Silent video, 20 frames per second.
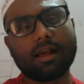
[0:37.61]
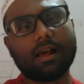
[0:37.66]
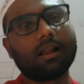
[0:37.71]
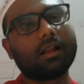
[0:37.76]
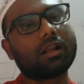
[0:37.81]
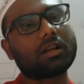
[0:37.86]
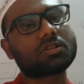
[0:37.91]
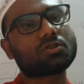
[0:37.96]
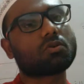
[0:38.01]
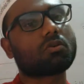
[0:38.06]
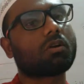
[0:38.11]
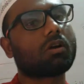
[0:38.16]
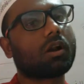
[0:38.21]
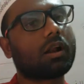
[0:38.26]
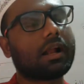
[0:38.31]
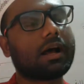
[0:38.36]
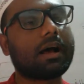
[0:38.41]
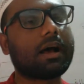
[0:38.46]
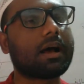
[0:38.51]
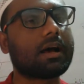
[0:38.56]
أن نشكر
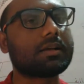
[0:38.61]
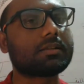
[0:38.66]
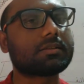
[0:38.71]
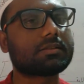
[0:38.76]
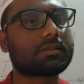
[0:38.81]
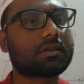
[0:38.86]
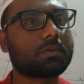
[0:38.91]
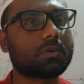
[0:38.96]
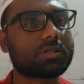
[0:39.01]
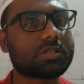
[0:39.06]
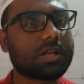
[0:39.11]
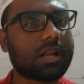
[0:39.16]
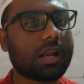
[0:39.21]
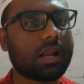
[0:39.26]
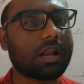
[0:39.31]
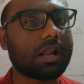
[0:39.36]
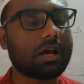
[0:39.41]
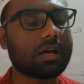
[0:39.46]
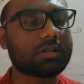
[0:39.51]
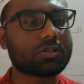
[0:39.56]
الله عز
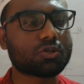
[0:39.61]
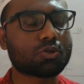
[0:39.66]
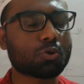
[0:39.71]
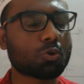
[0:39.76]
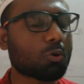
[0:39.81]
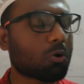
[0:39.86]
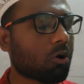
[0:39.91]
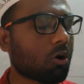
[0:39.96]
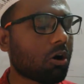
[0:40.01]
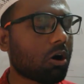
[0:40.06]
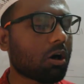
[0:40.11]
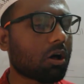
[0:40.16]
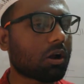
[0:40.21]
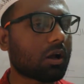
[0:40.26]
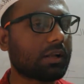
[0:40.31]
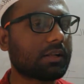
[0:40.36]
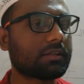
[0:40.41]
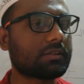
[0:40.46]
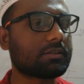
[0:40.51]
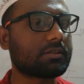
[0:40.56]
وجل
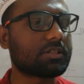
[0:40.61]
شكرا